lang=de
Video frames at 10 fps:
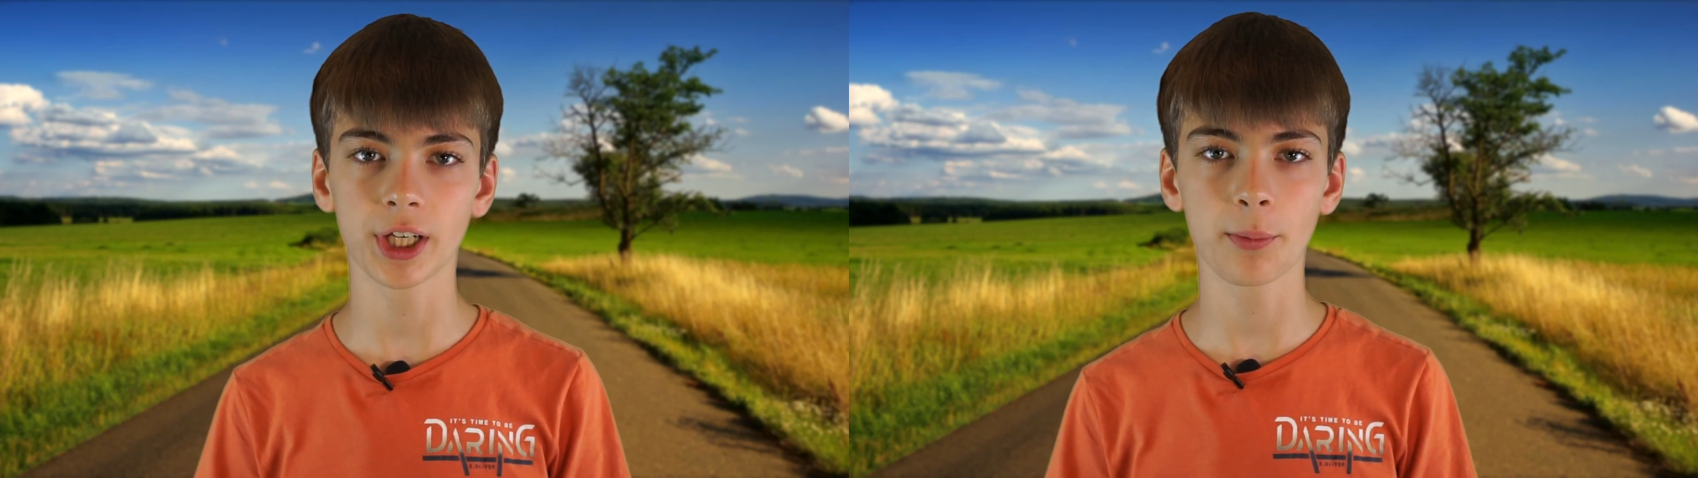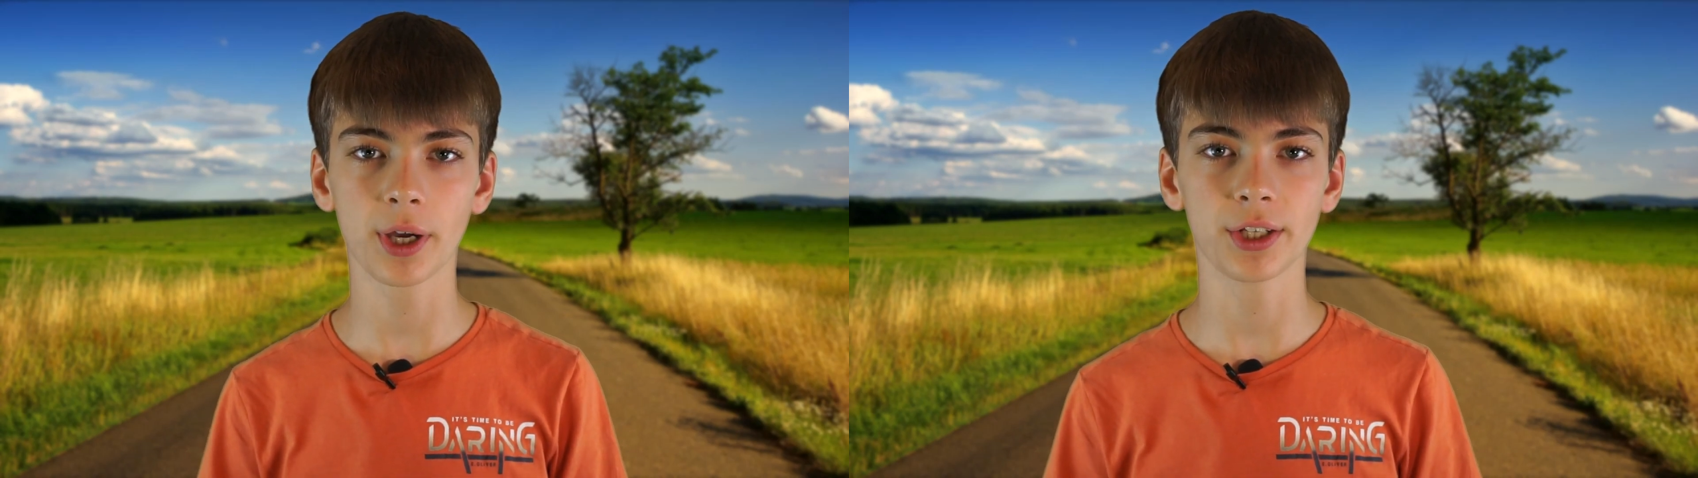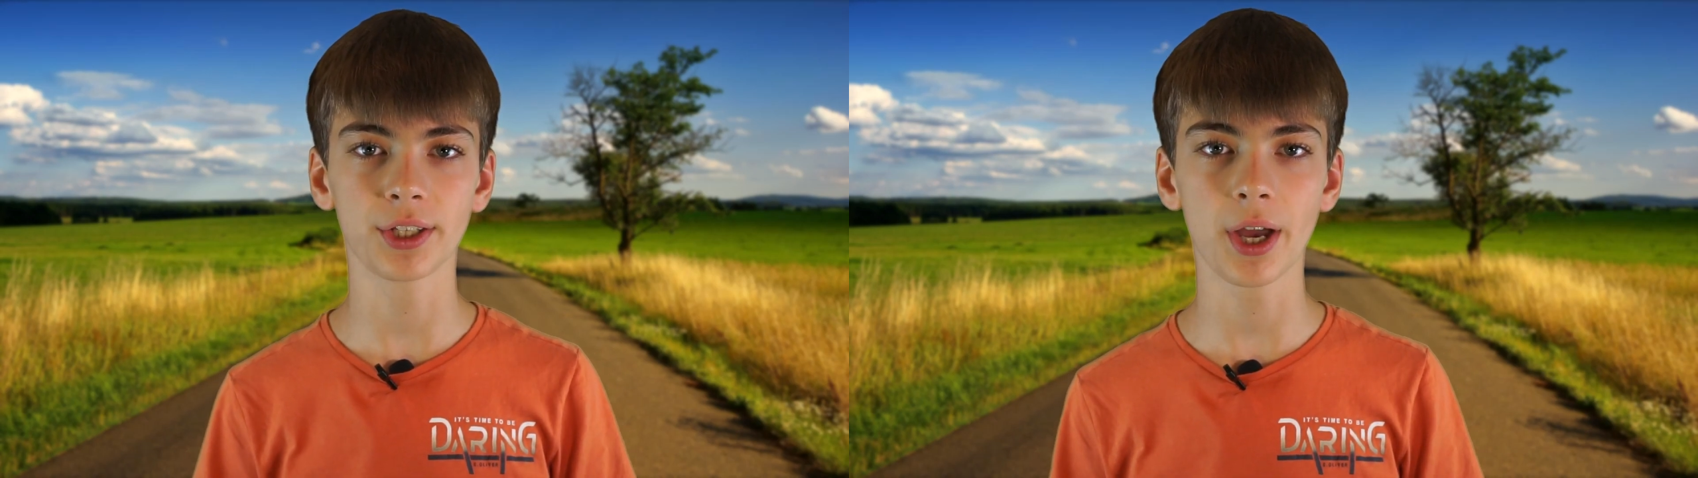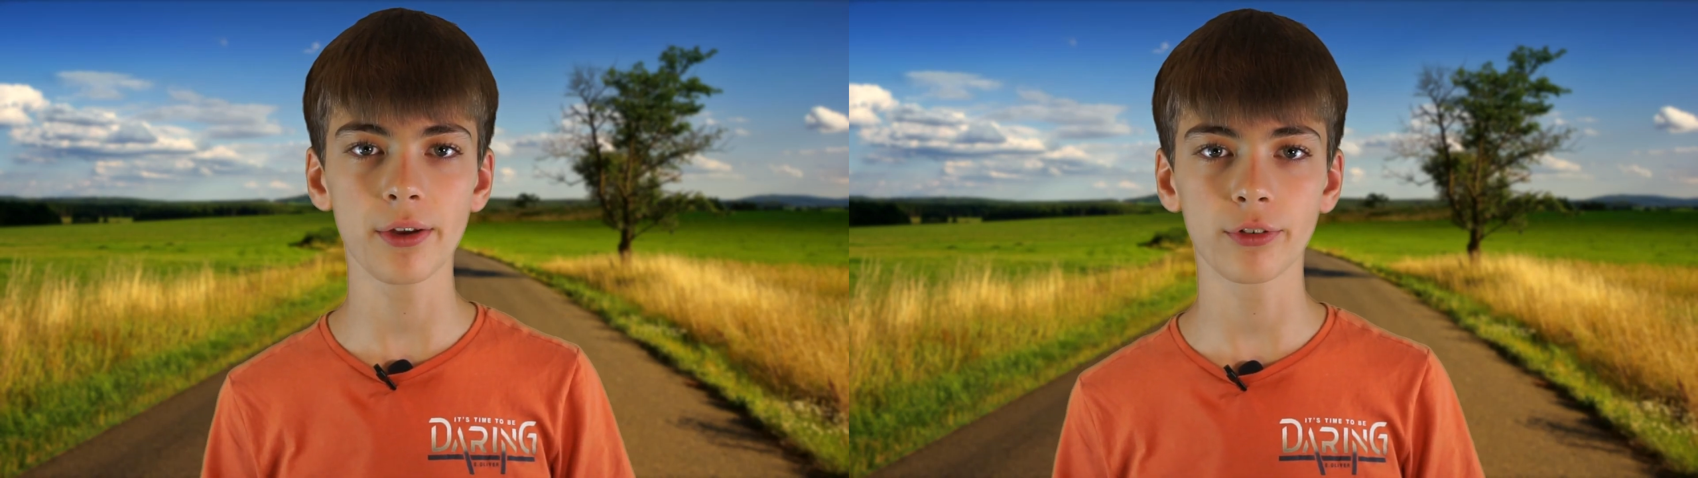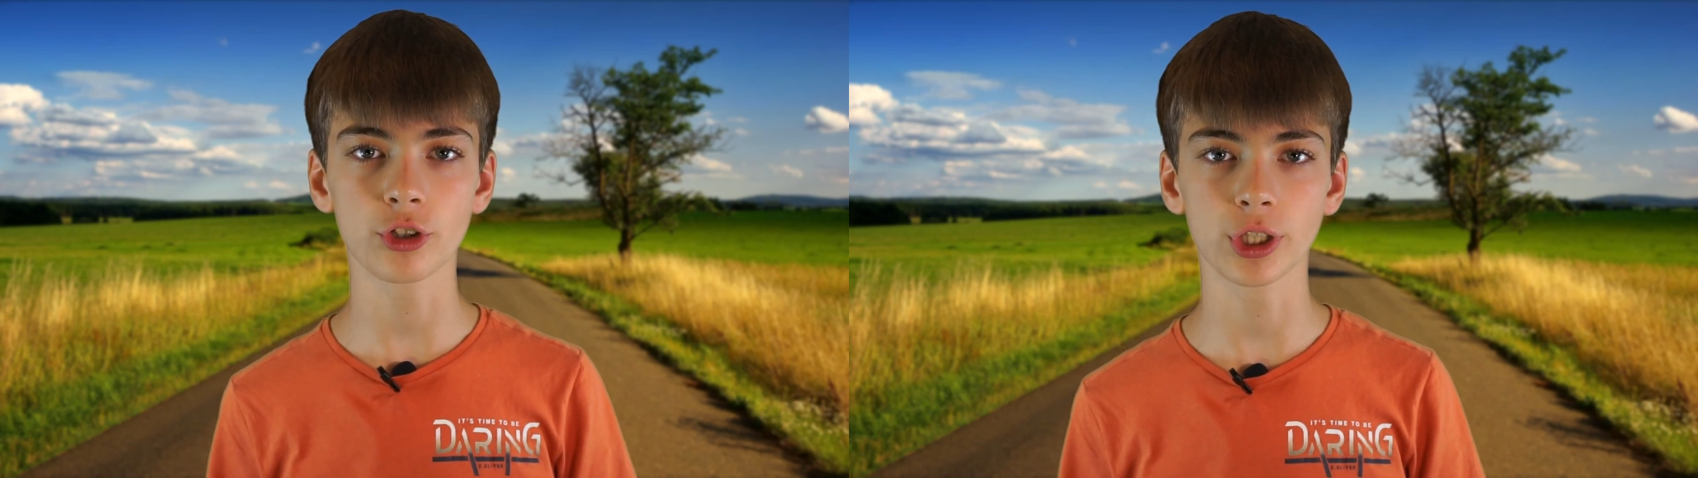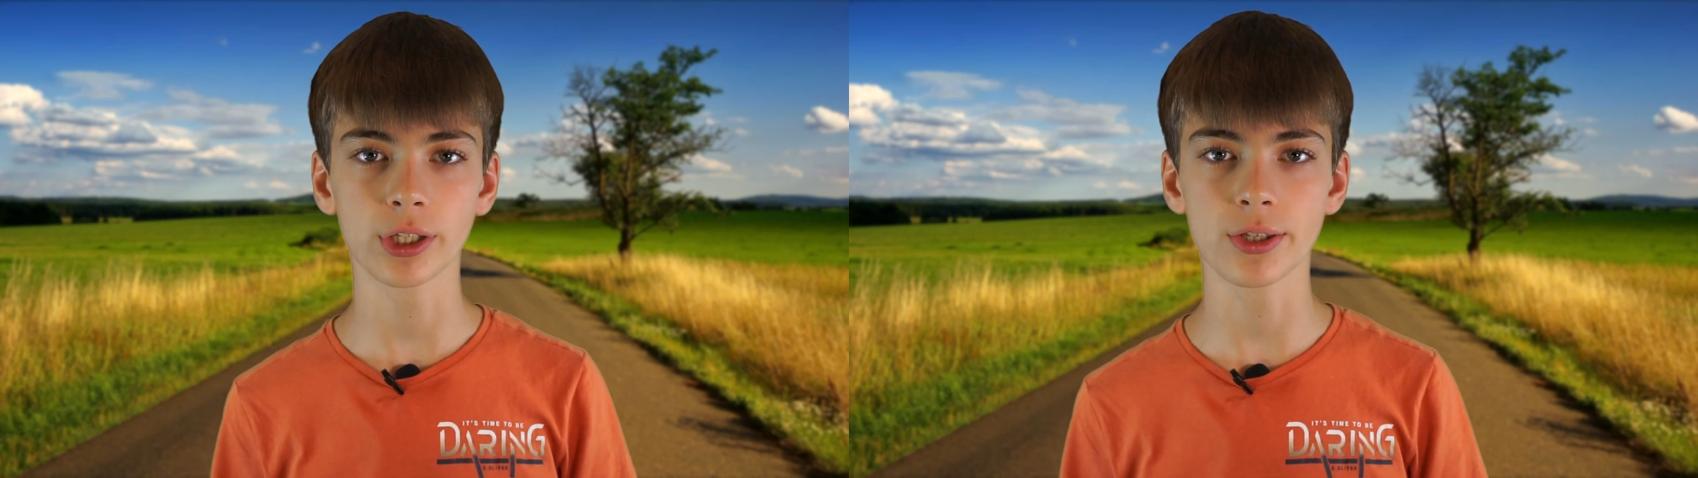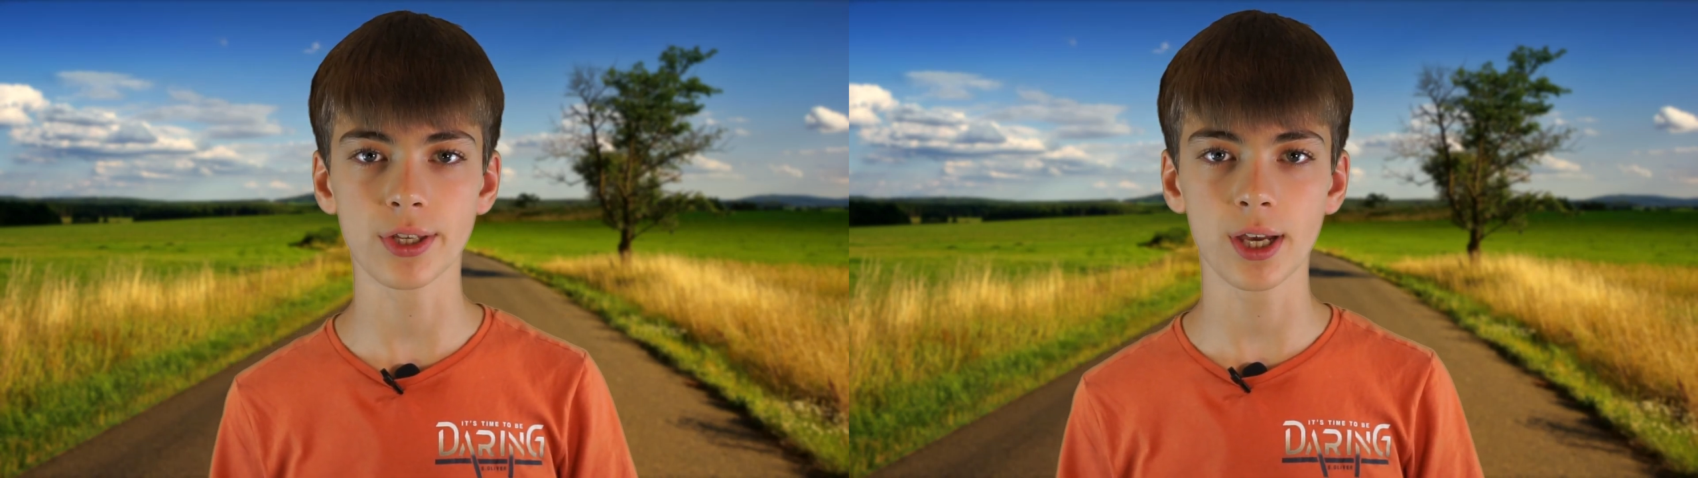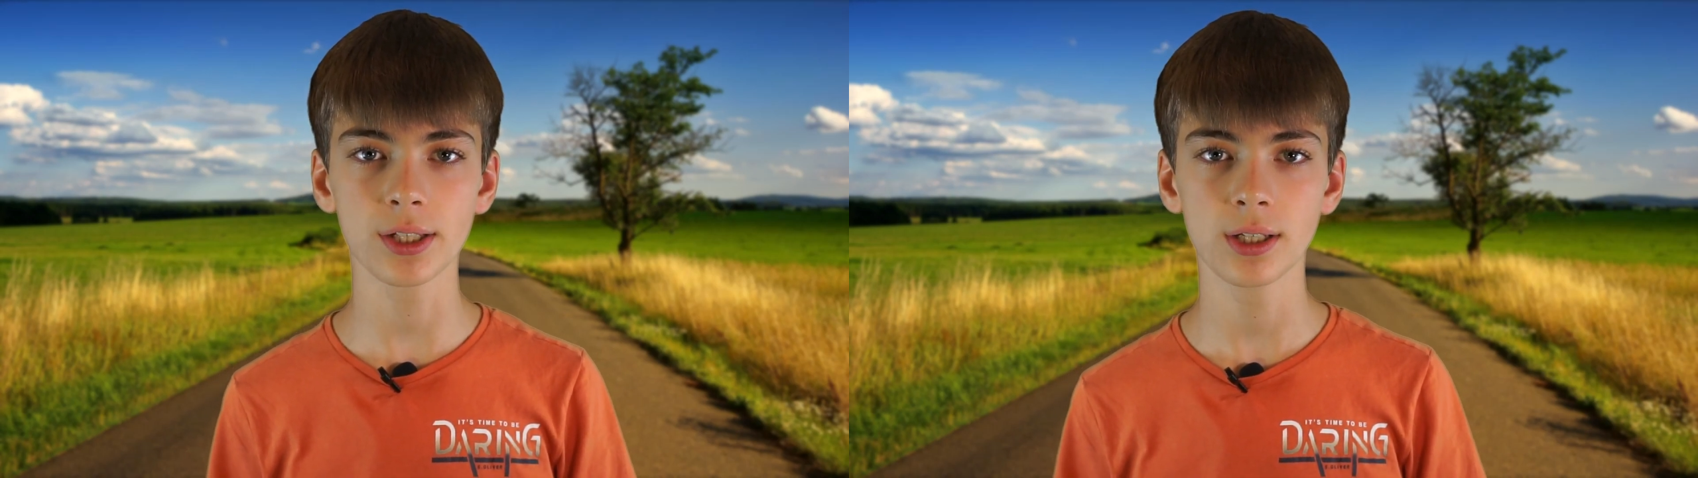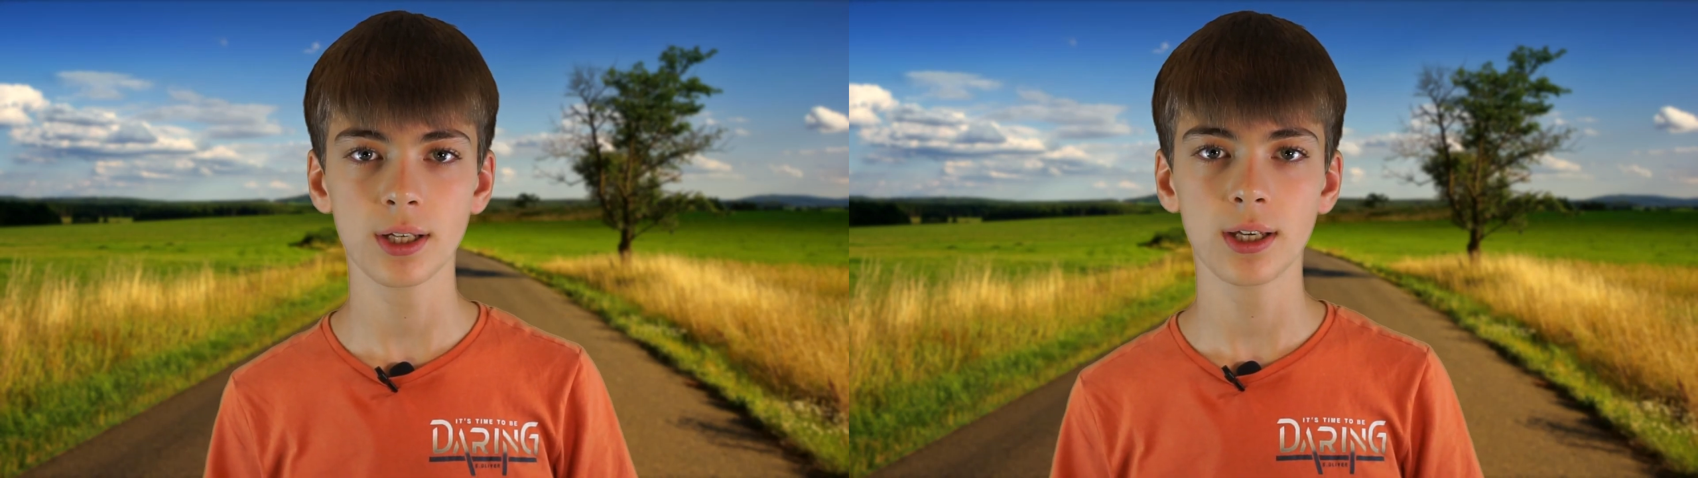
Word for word: Kamera nicht einverstanden seid,